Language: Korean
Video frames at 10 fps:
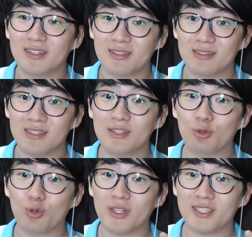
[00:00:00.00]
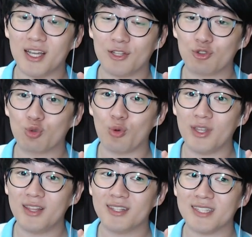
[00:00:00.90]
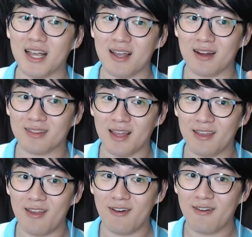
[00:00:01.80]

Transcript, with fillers: 인도네시아의 수도인 자카르타예요.